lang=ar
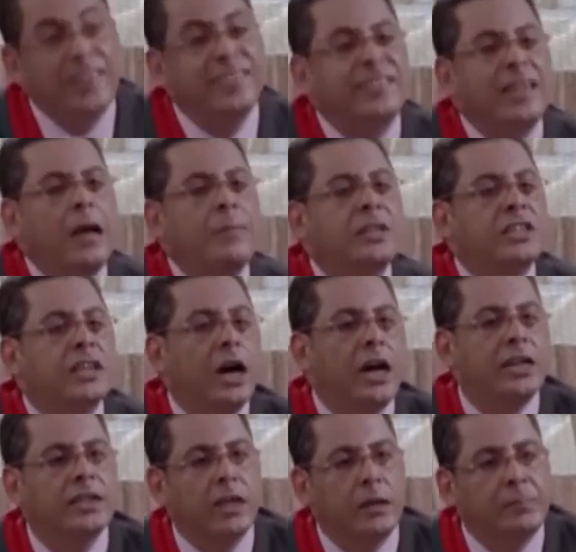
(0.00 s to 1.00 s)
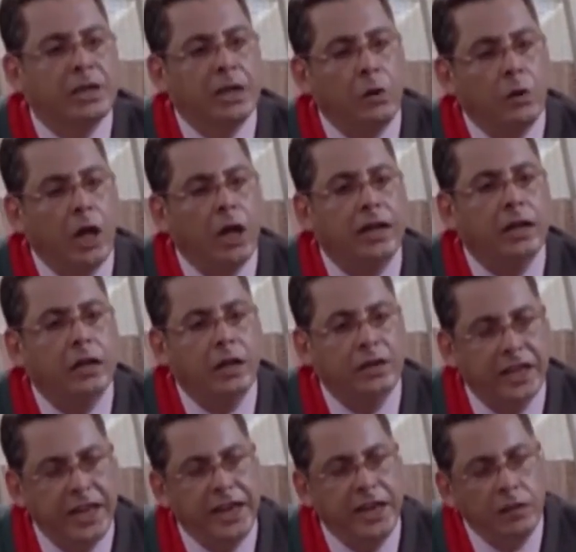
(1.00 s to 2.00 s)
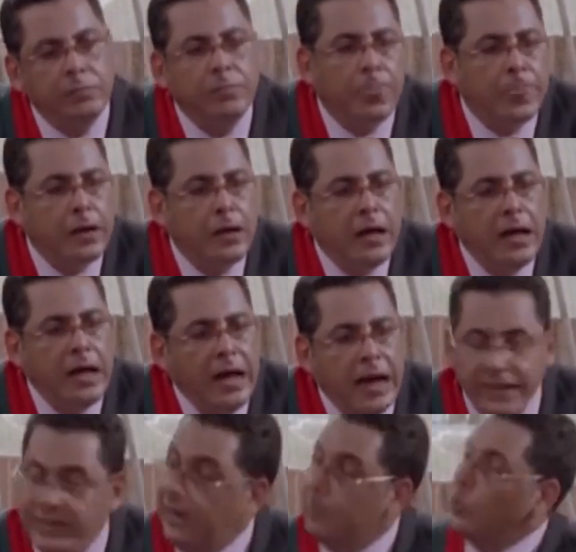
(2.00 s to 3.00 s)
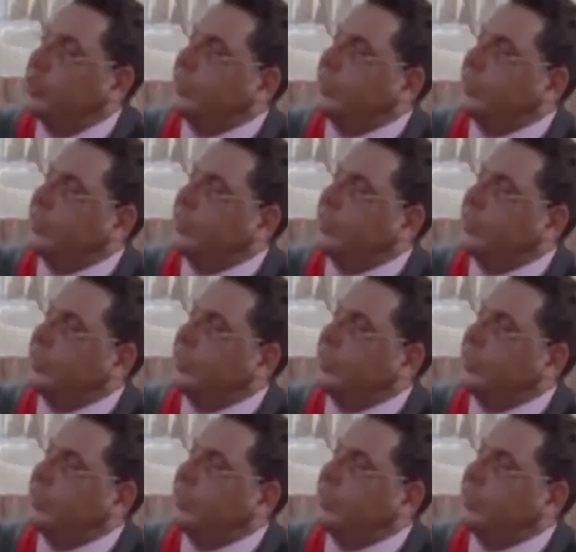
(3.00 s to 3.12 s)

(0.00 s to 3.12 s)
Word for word: ومن الثابت أيضا من أوراق القضية أن